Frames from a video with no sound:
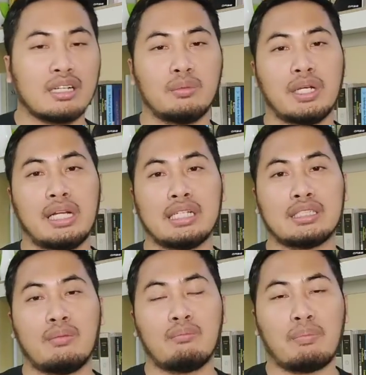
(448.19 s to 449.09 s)
kemudian
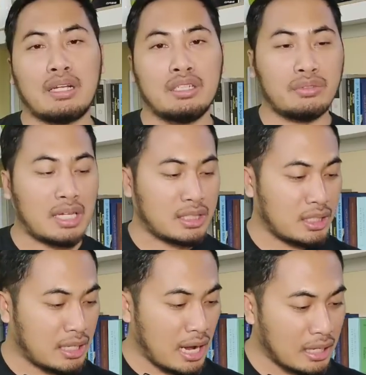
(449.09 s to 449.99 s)
S4 di
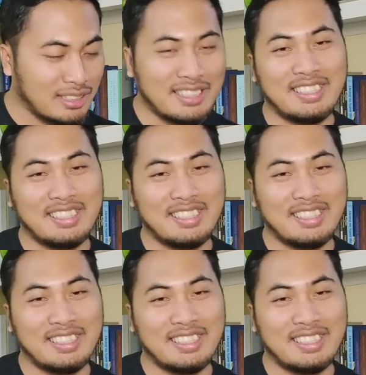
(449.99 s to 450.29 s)
Vatikan.